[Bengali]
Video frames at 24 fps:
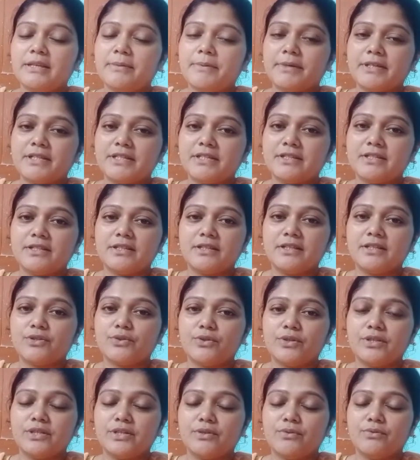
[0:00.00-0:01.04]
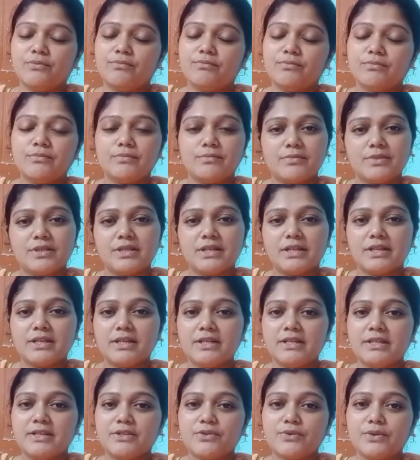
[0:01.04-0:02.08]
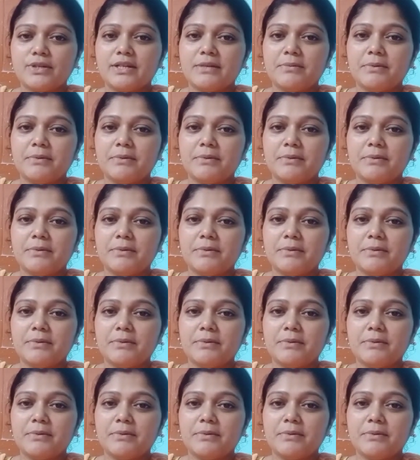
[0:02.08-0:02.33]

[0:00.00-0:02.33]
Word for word: এমার্জেন্সিতে চলে যাও ছেলেকে নিয়ে চলে গেলাম